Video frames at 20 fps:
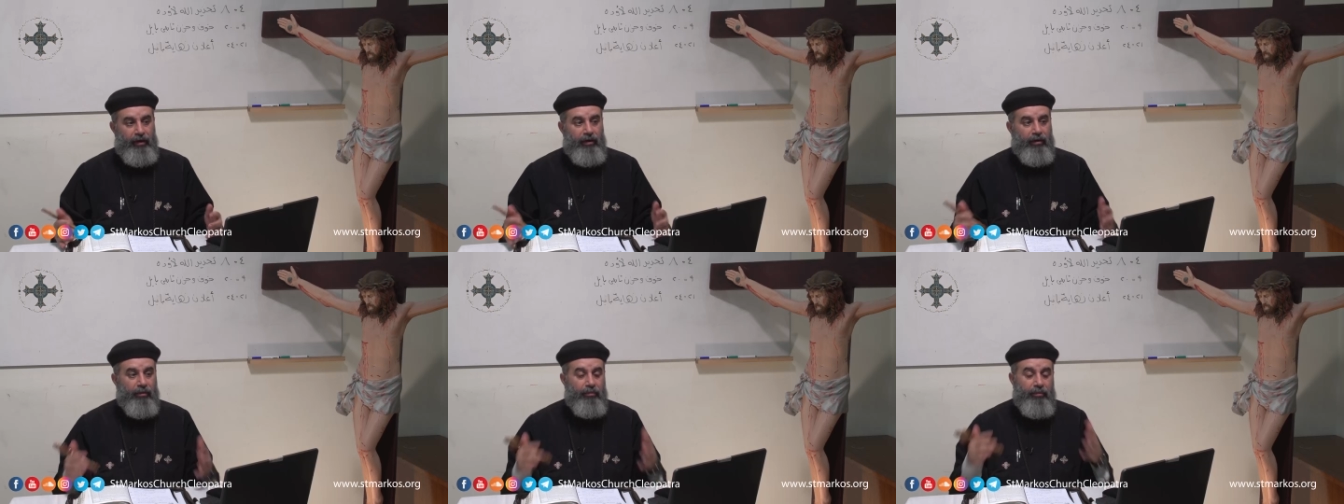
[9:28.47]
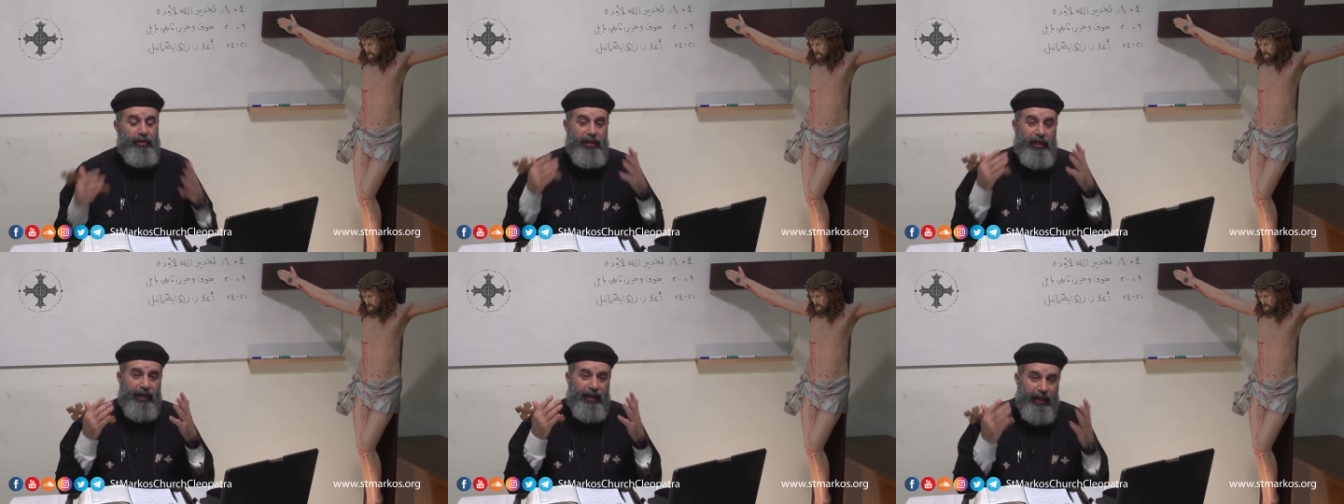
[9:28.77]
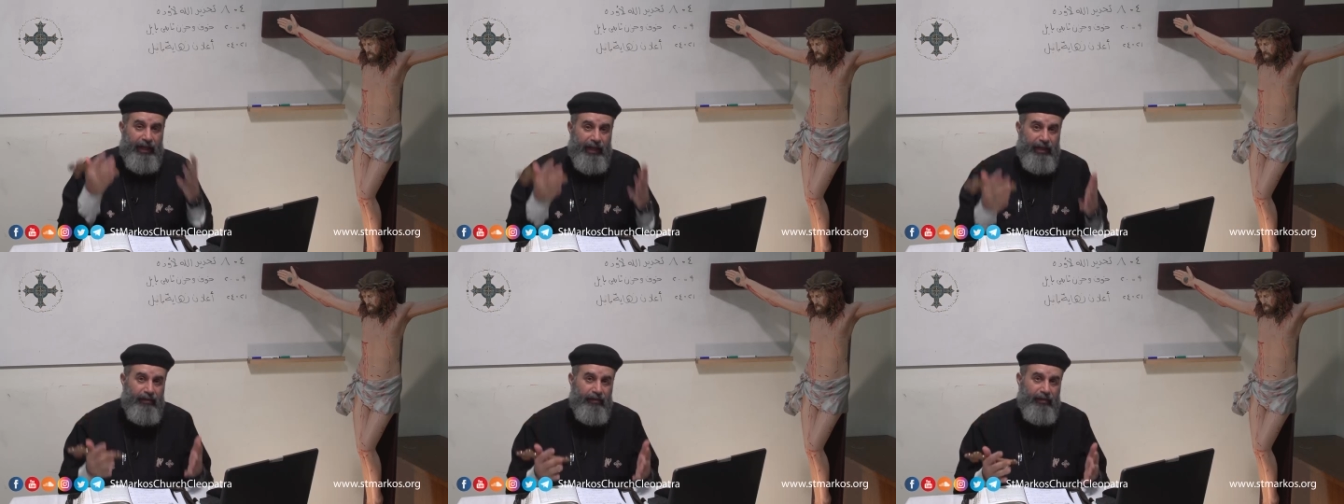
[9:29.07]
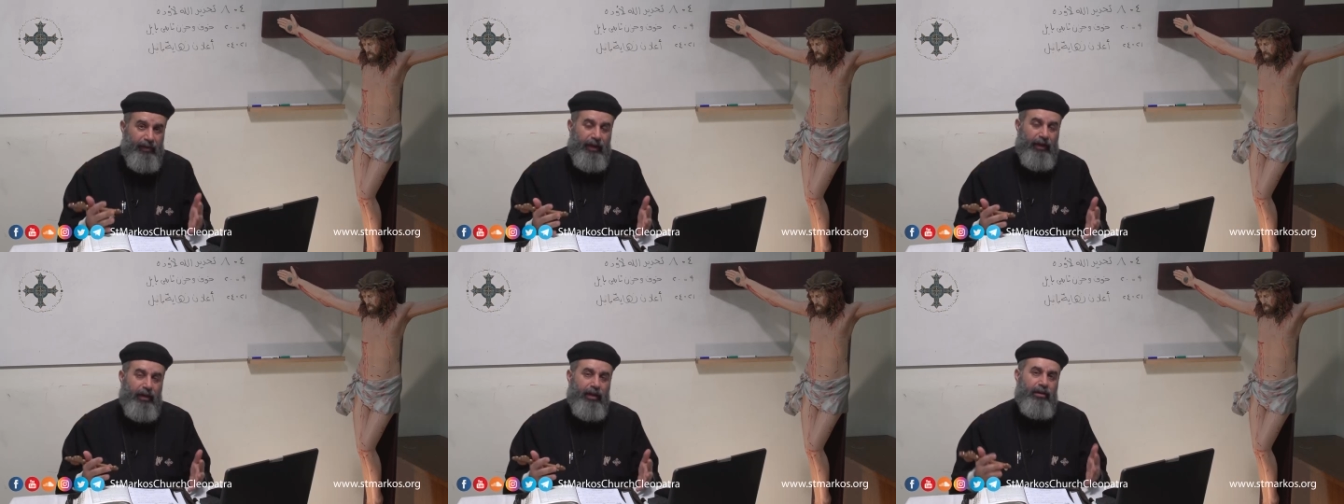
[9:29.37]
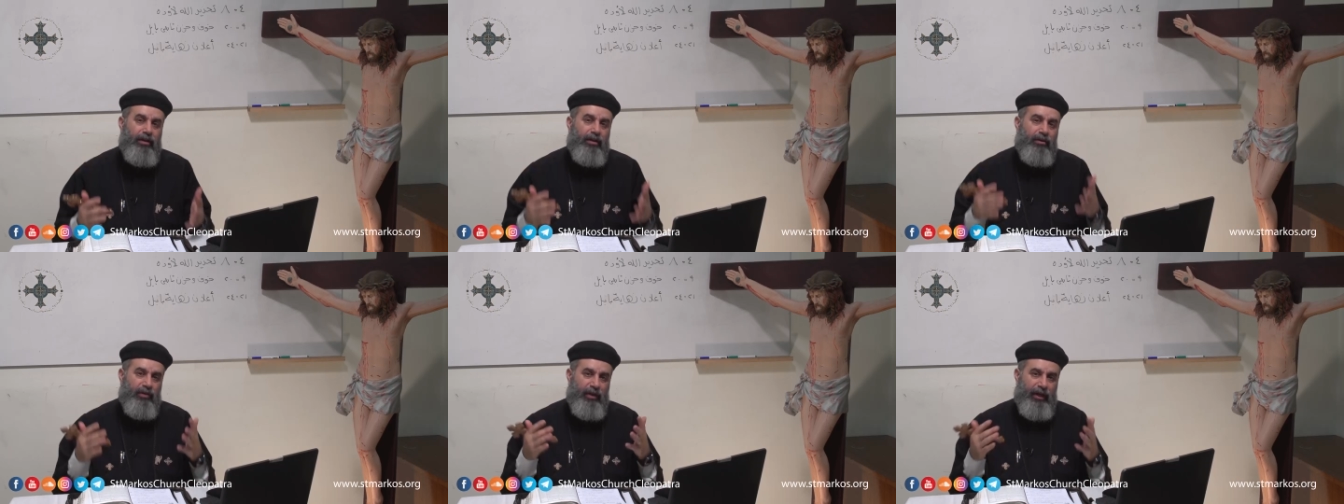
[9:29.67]
ربنا خايف
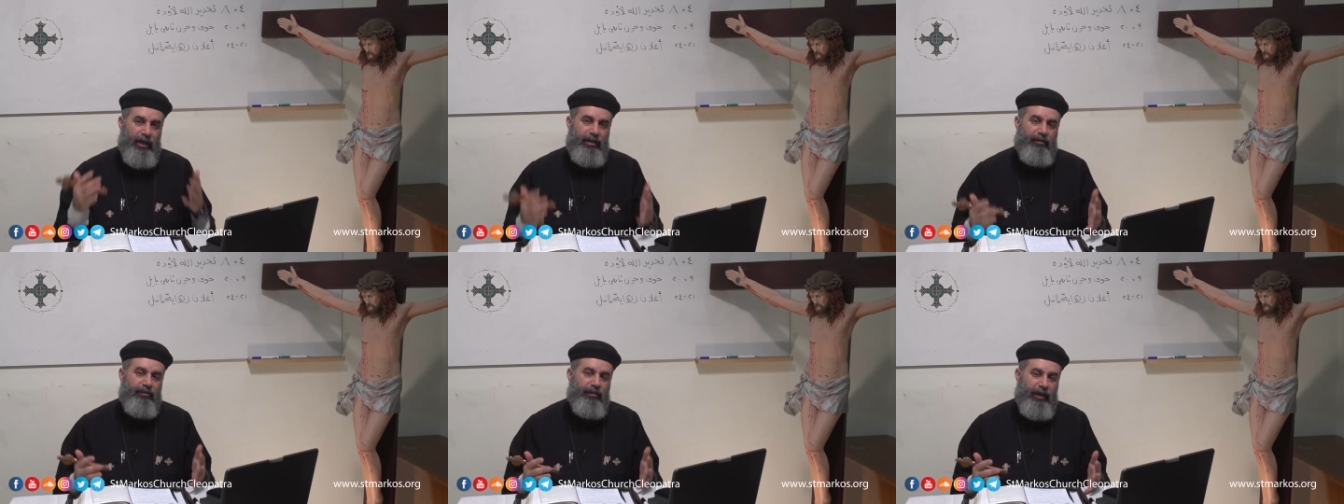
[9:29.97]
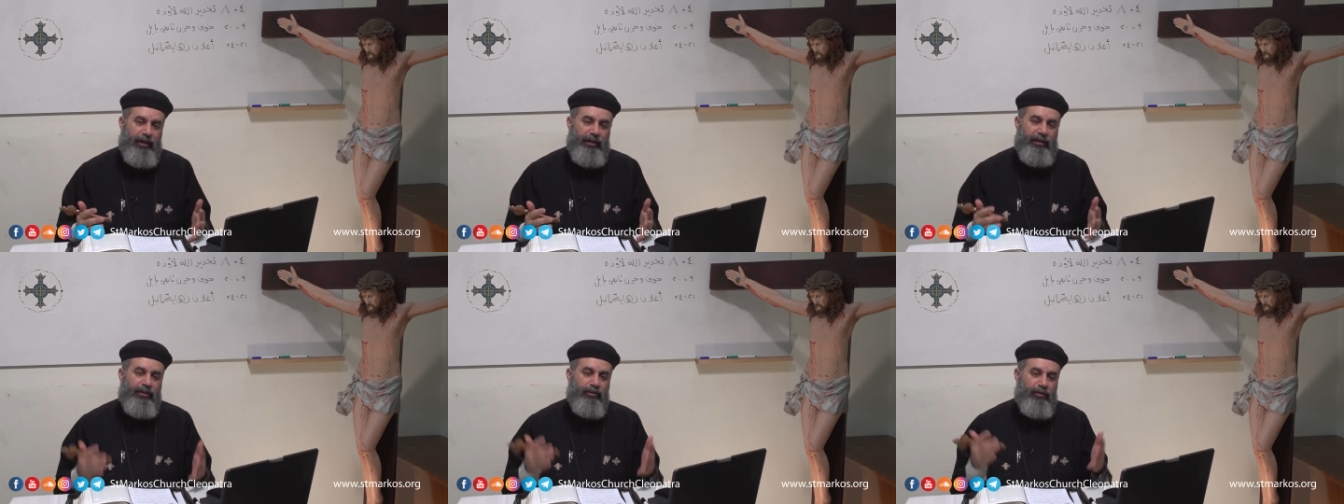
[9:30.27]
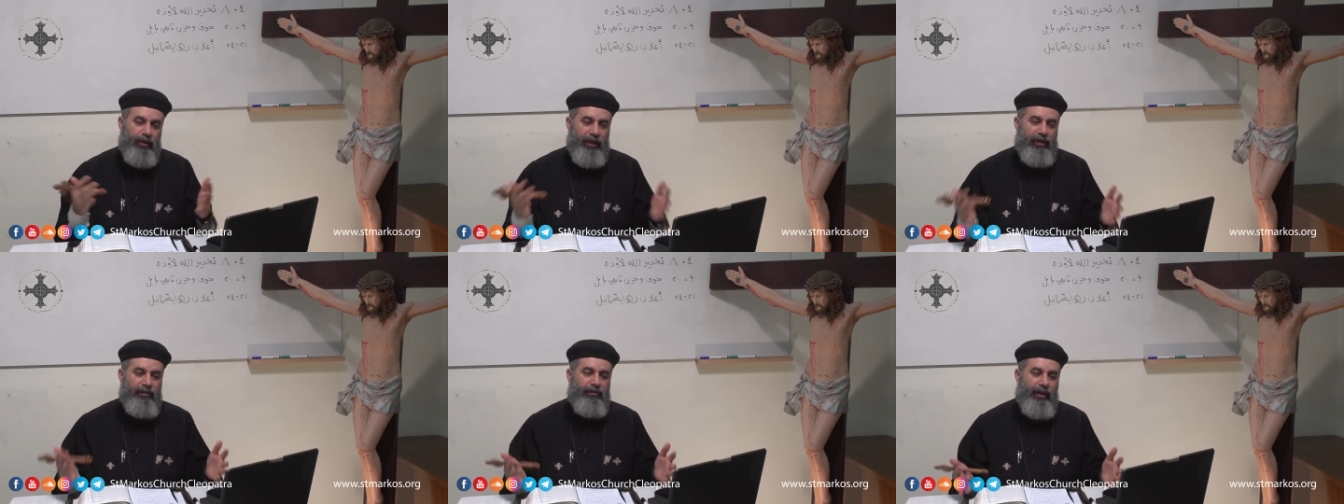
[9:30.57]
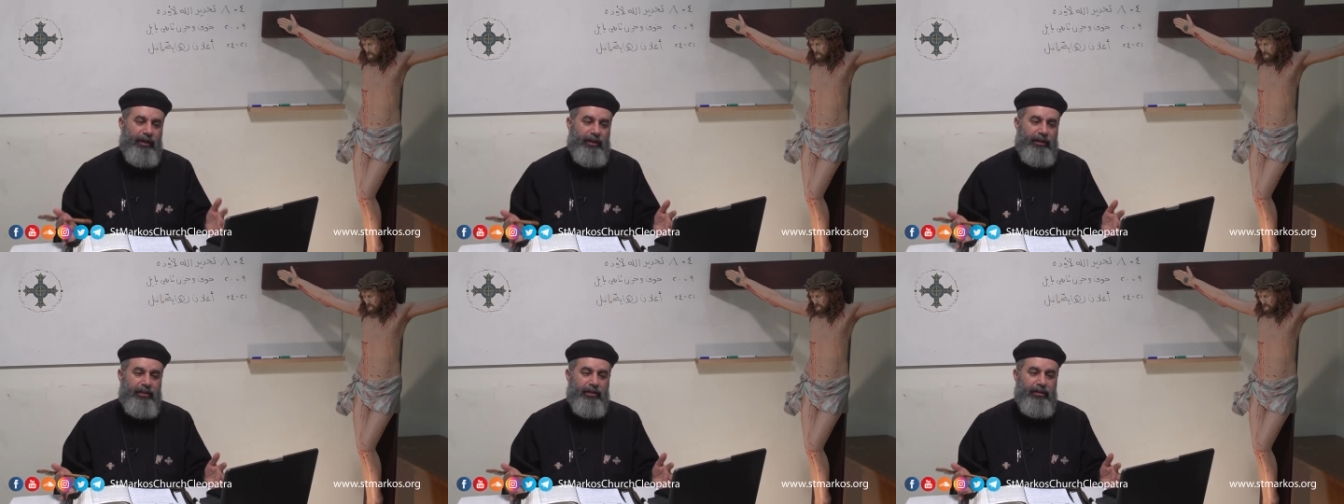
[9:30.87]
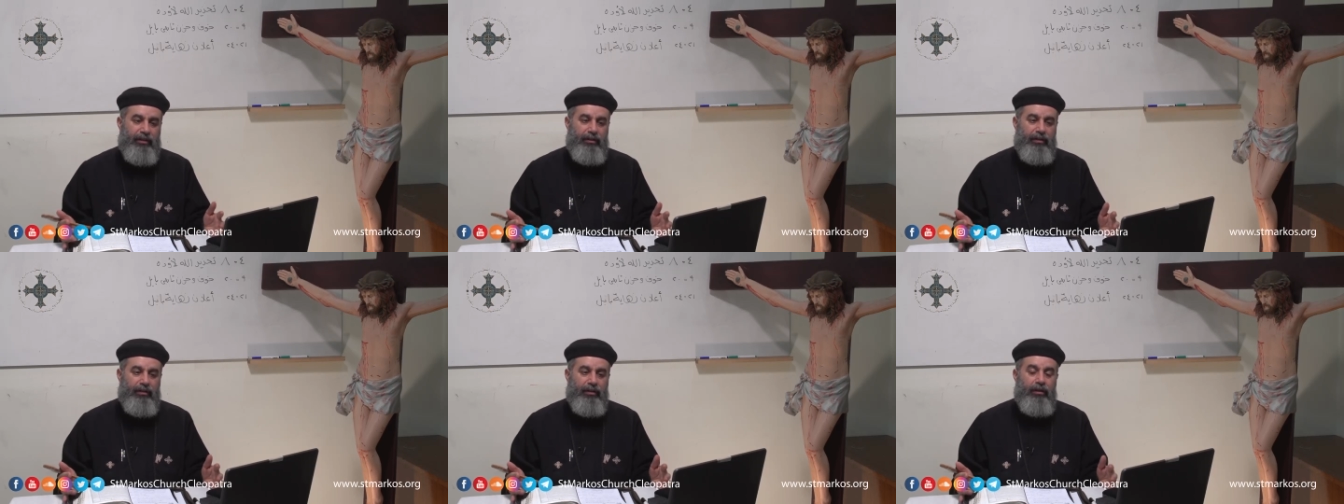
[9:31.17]
عليا وخايف عليك وخايف
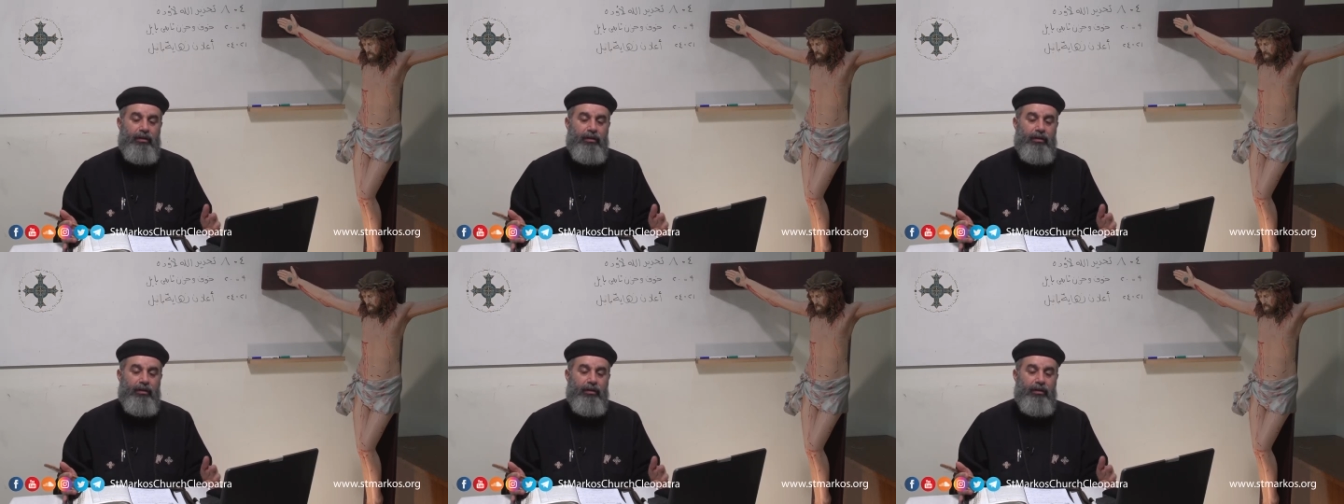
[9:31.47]
عليكي